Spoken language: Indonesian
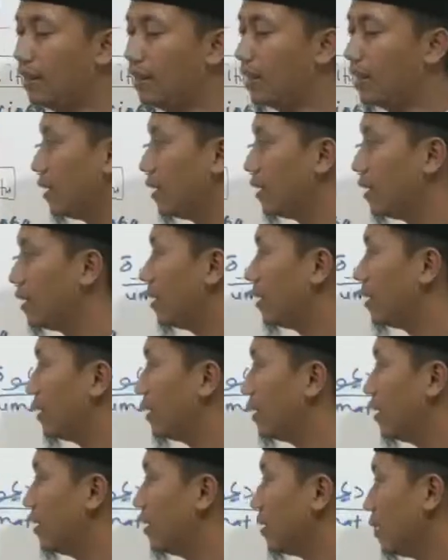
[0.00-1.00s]
Ya,
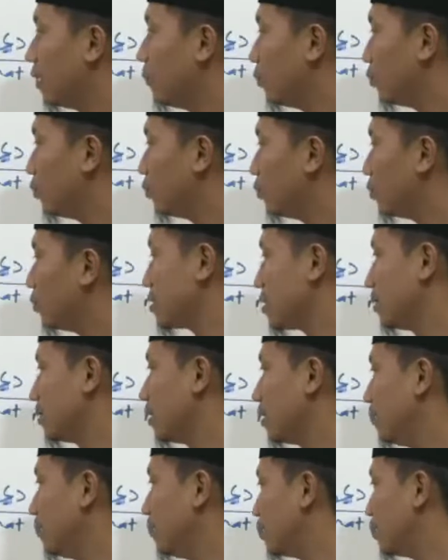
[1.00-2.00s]
karena
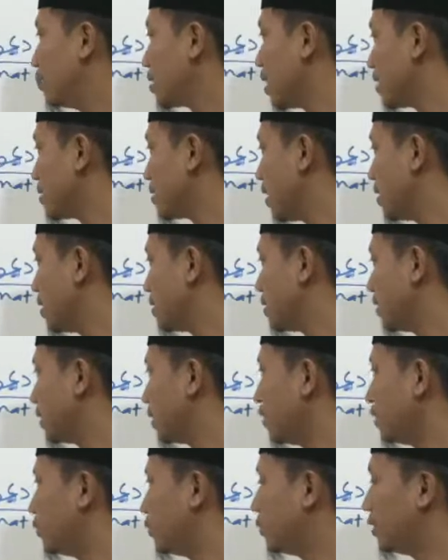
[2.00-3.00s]
keputus
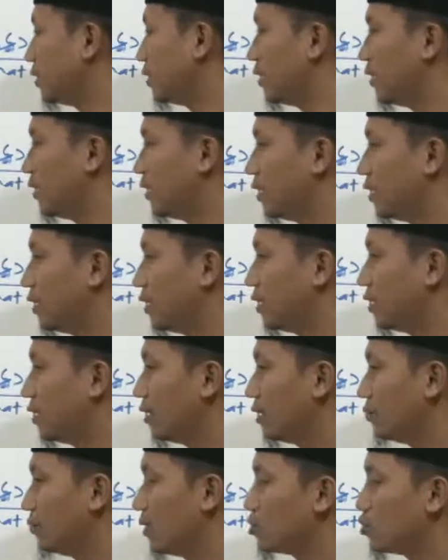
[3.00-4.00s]
asaan setan itu
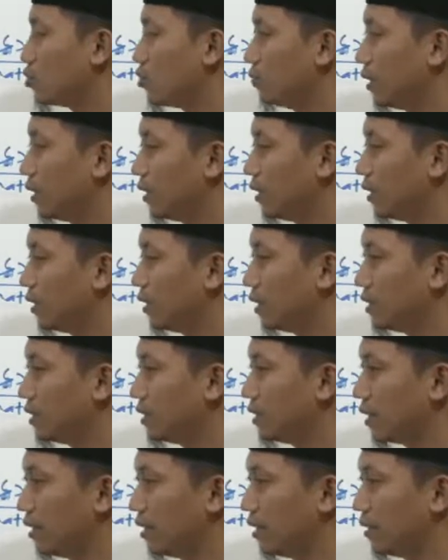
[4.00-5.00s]
tidak
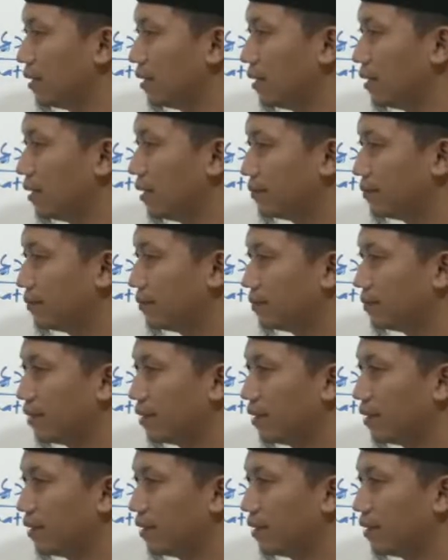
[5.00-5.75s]
maksum, tidak terjaga.